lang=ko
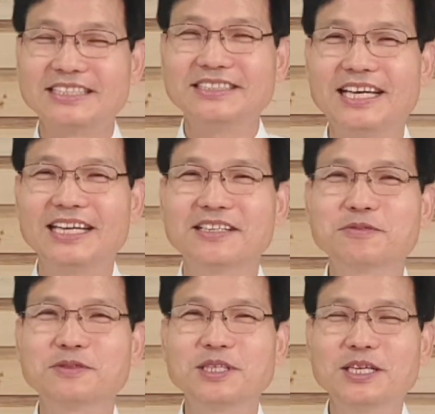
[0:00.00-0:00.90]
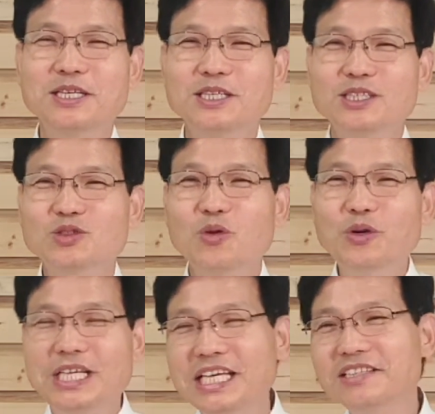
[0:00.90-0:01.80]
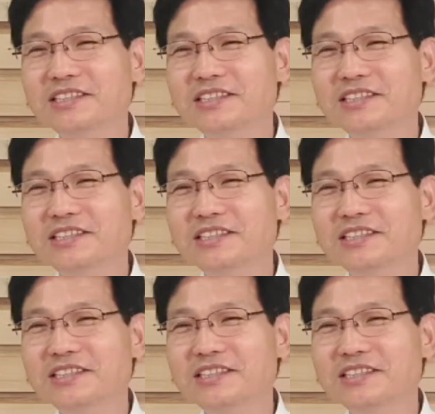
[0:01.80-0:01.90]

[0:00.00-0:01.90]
그런데 여러분 돈이